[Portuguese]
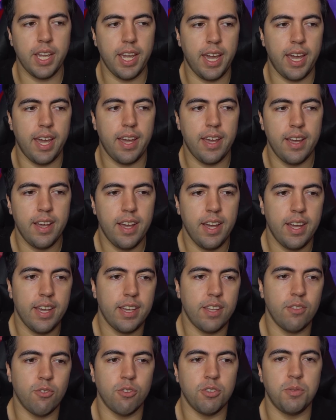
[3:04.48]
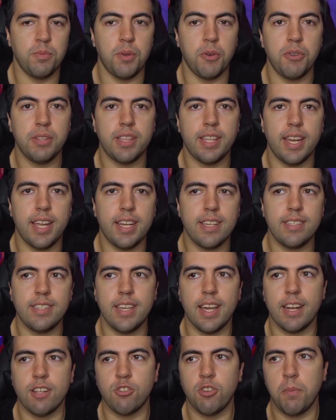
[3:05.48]
que é em 2013
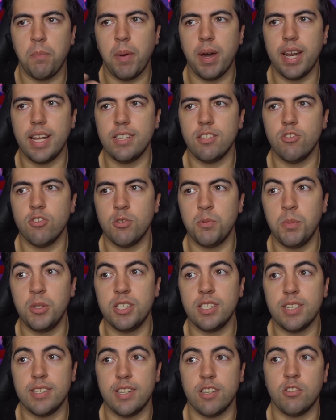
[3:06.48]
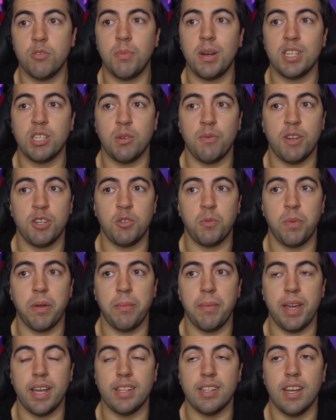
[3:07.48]
e ela só aparece em 2016 no Batman vs
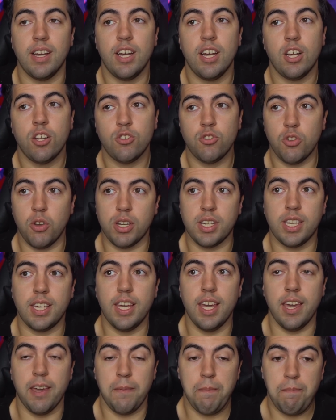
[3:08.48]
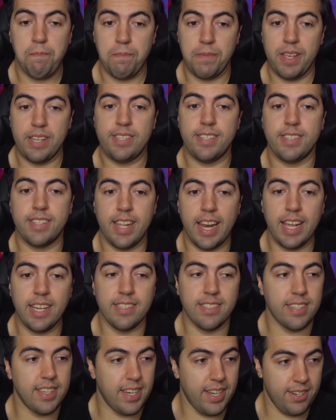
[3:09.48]
Superman. Só que nesses
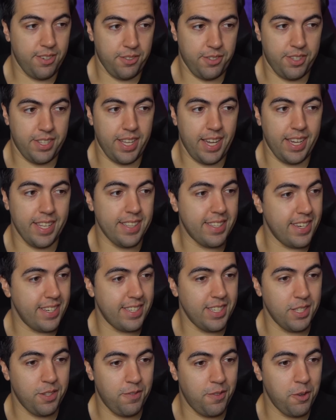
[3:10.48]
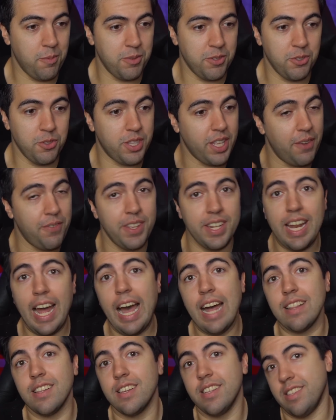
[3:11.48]
três anos, né, entre esses filmes, não teve
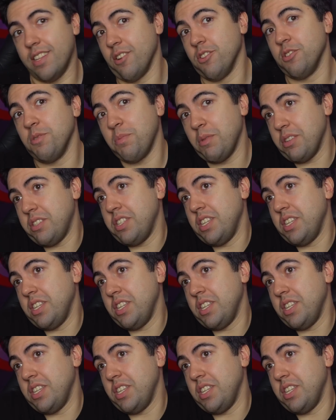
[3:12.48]
nada. Então, tipo